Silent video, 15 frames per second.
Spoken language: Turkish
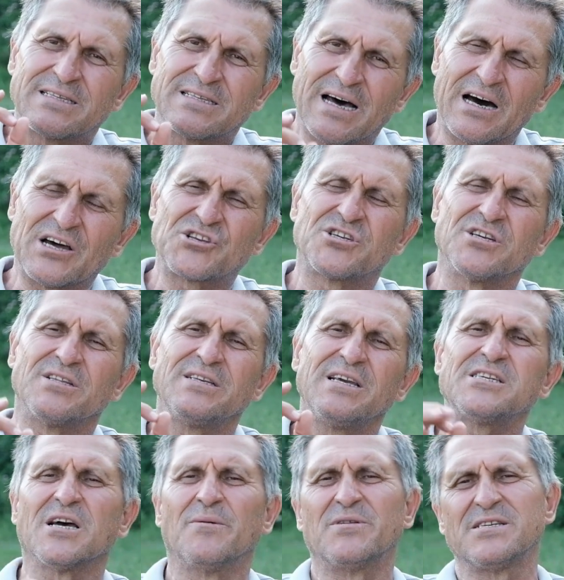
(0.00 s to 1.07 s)
tarçın
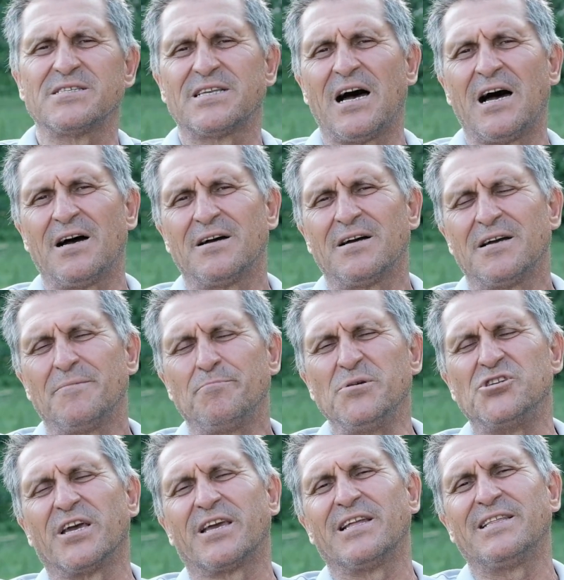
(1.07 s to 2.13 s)
yaşamınızda bir
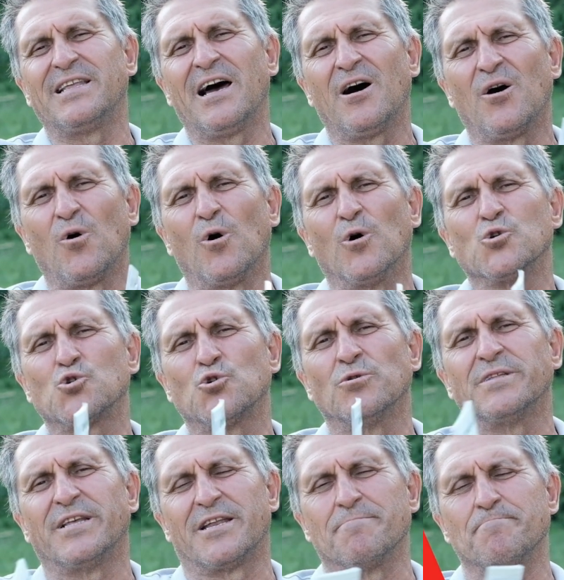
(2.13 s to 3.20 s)
şekilde
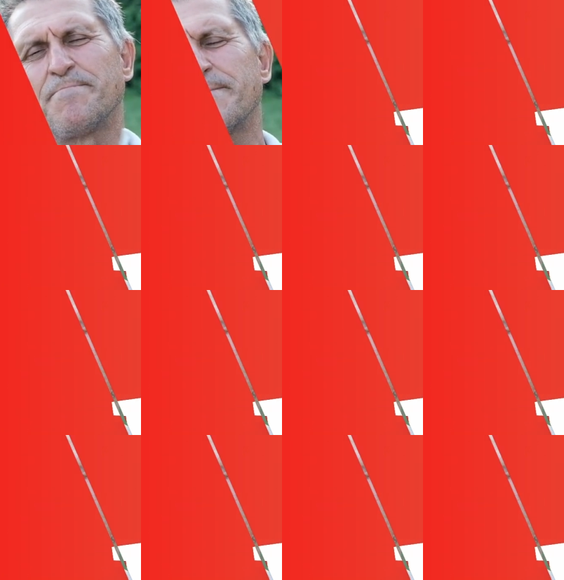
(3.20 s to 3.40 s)
olsun derim.